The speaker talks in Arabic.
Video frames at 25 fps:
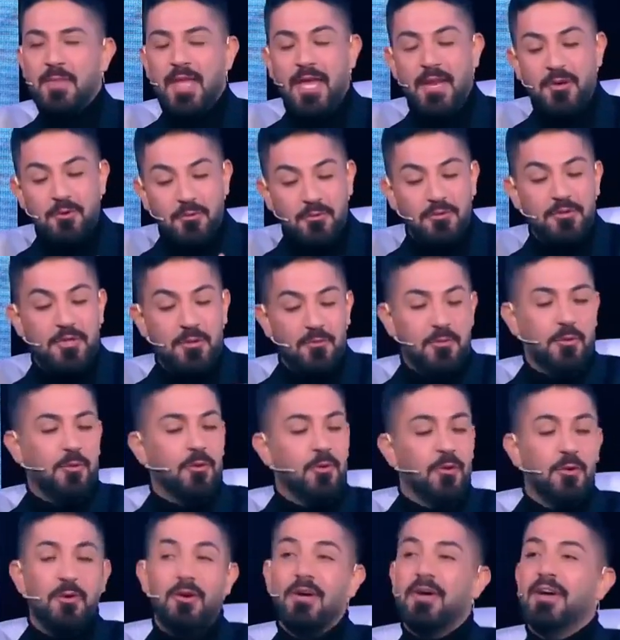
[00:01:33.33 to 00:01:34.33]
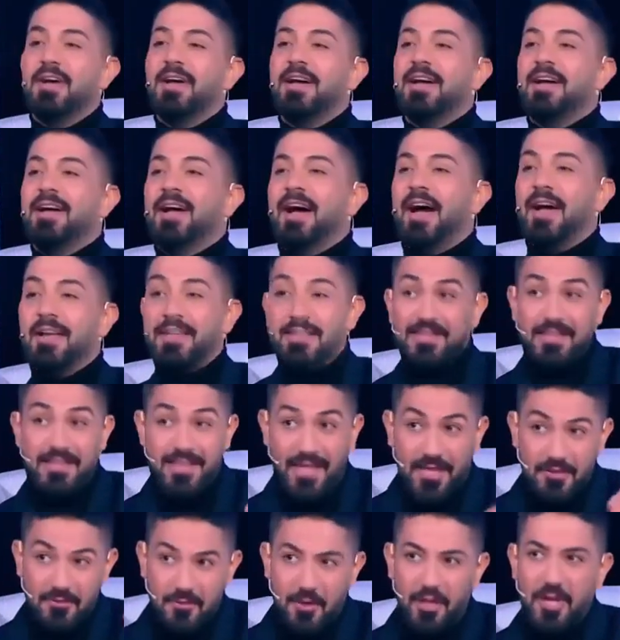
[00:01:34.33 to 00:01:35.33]
انه انتبهوا
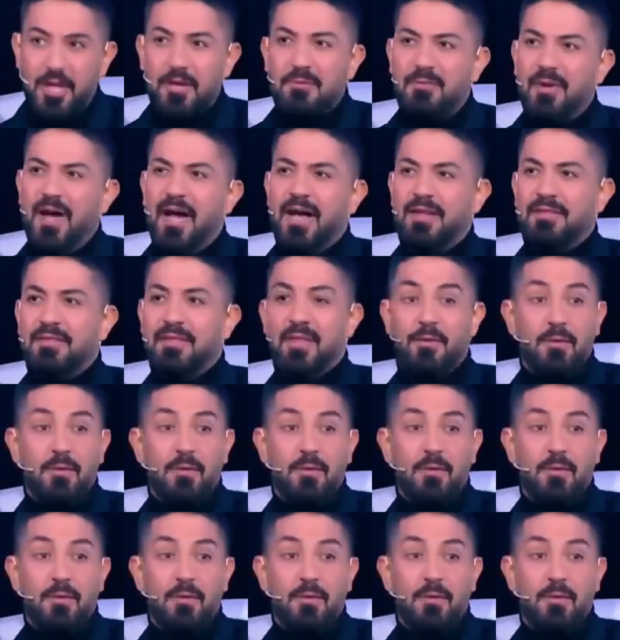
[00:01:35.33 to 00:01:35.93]
حيطلع الدولار بعد